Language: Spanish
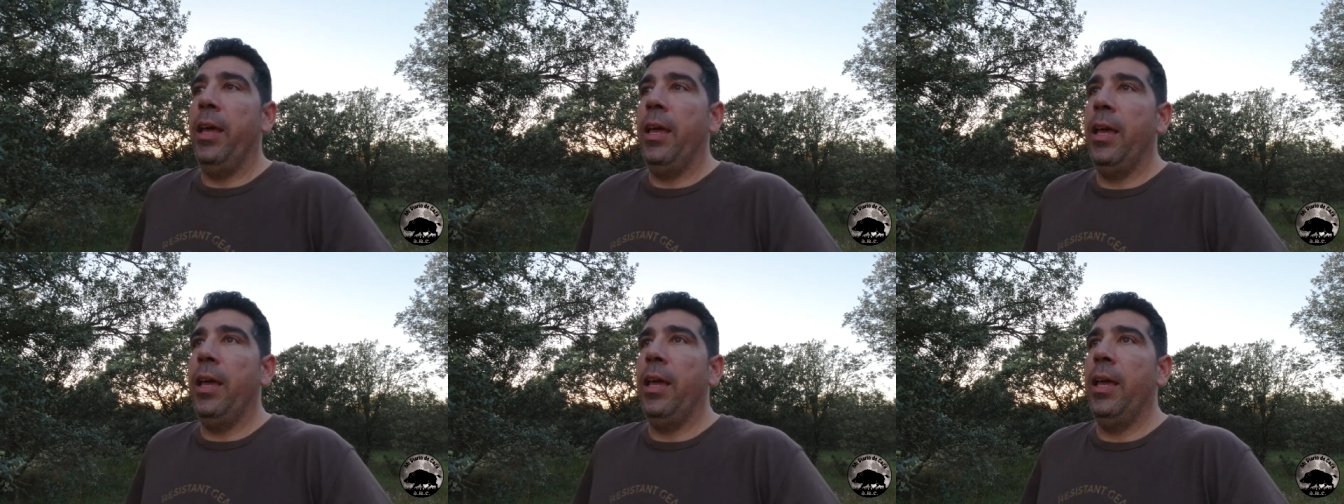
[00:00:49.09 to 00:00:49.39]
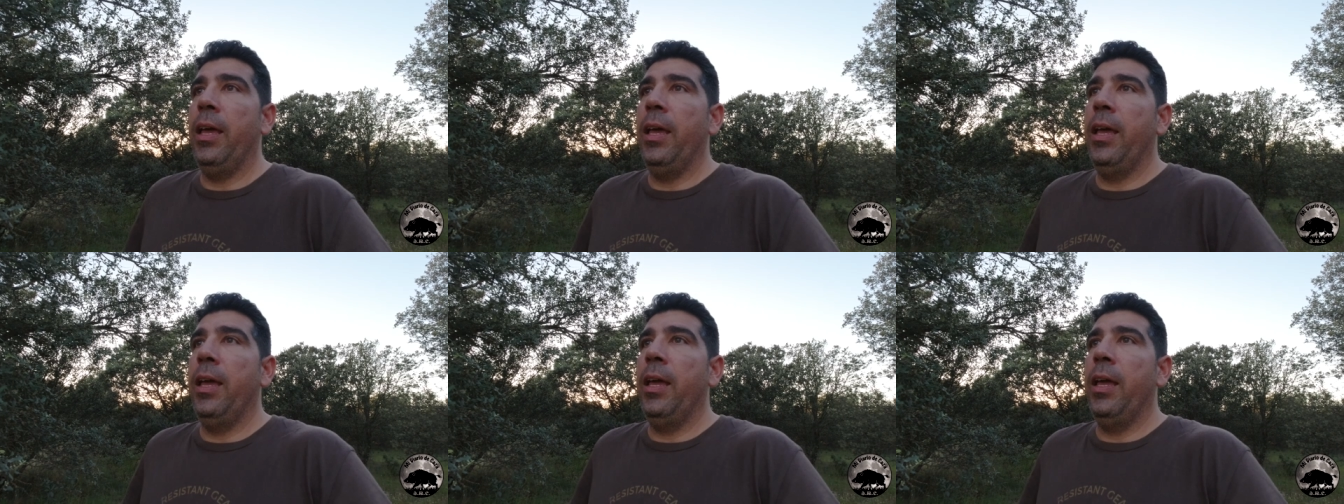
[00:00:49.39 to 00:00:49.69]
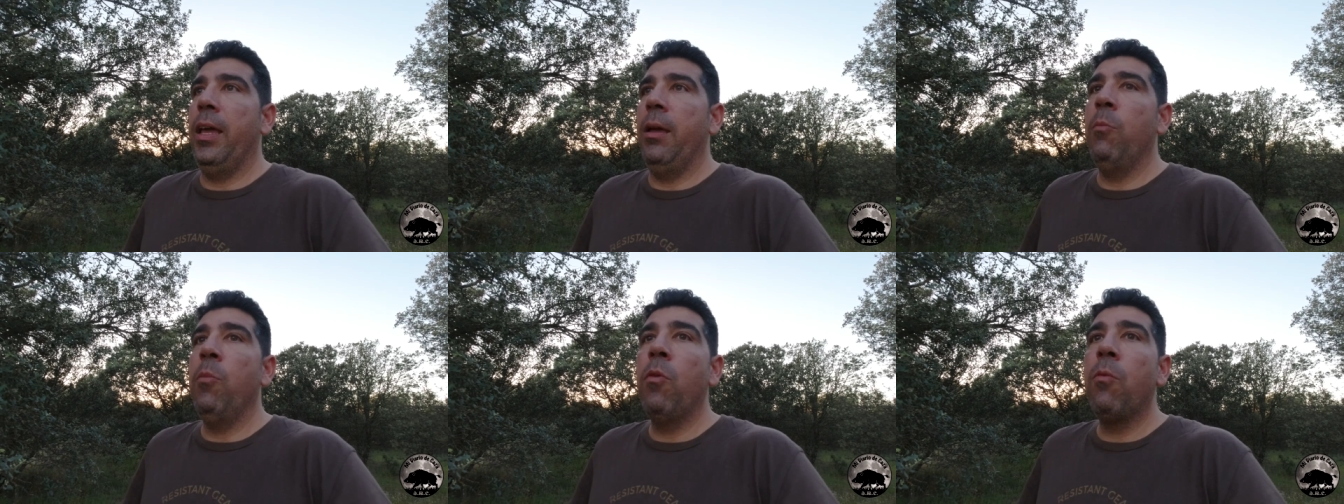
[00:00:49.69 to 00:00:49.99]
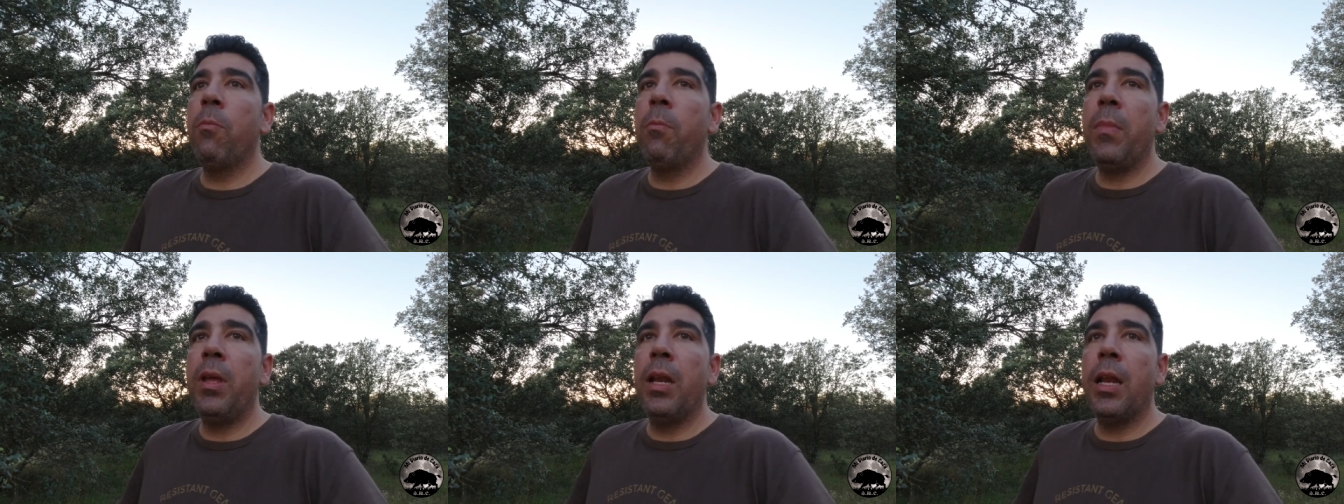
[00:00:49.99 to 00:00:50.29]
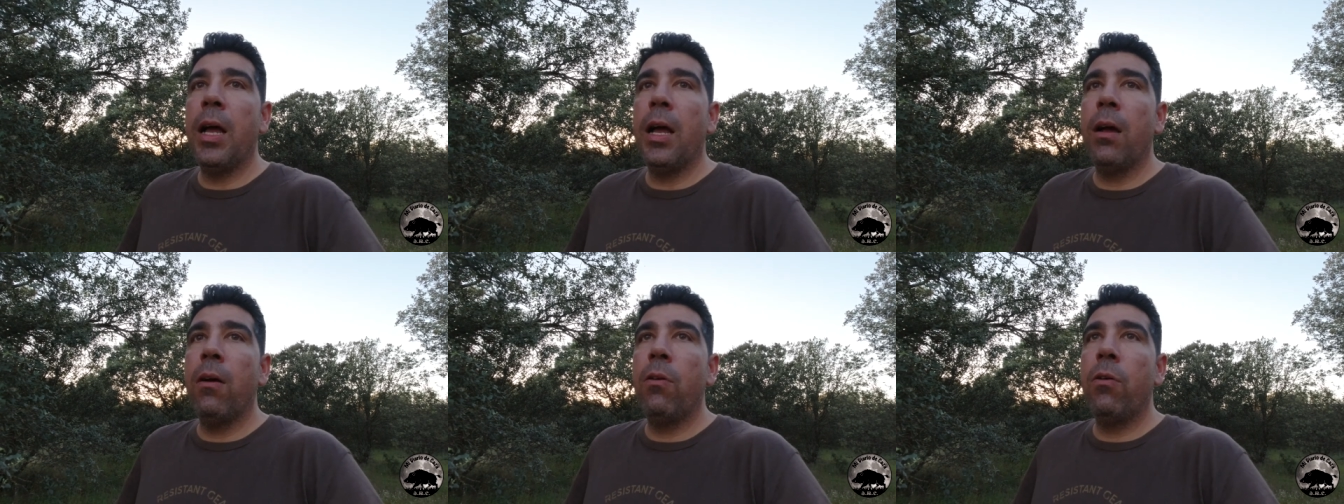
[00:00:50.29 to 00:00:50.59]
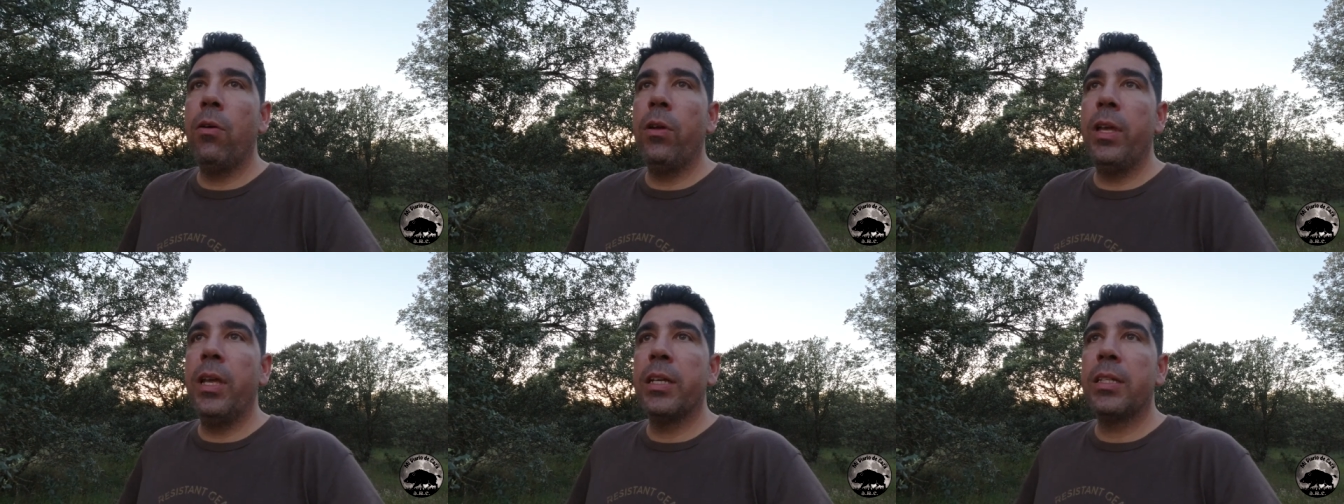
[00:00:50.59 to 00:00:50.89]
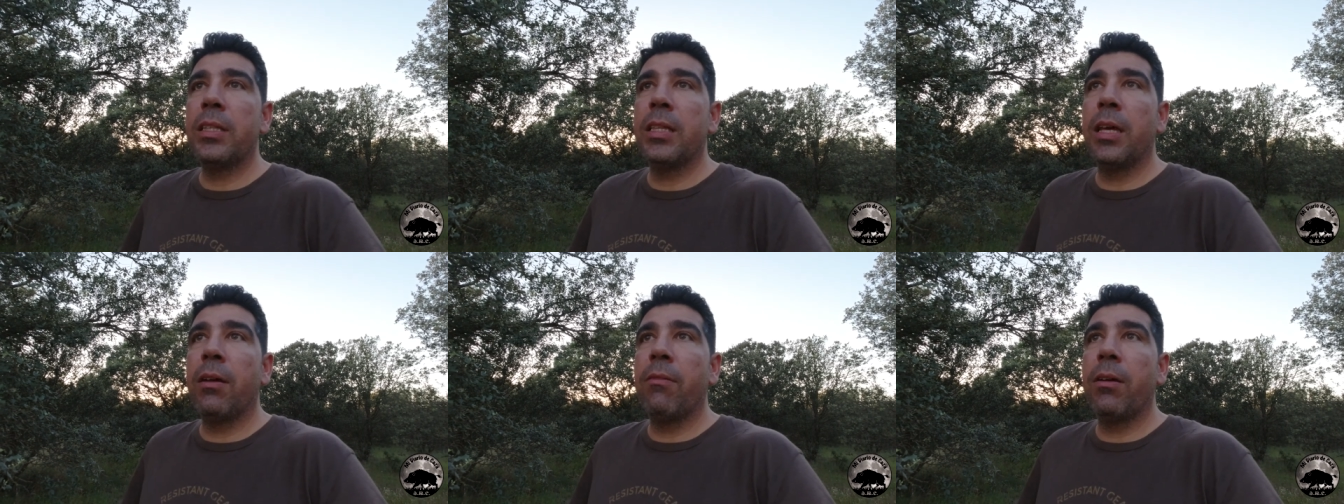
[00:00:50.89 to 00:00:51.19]
Eh, hemos mirado y
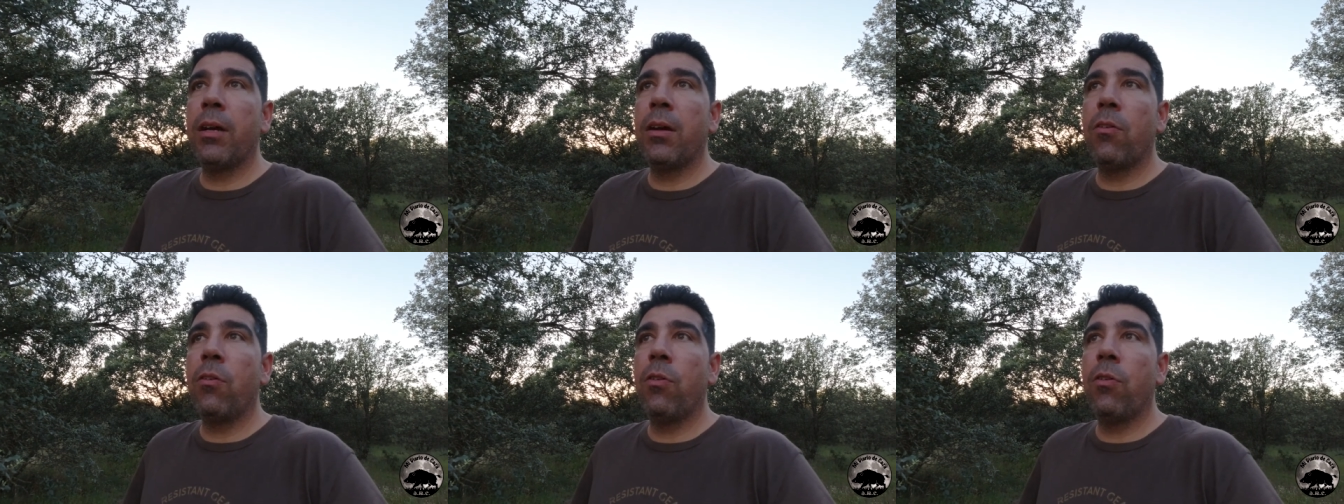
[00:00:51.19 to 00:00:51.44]
estaban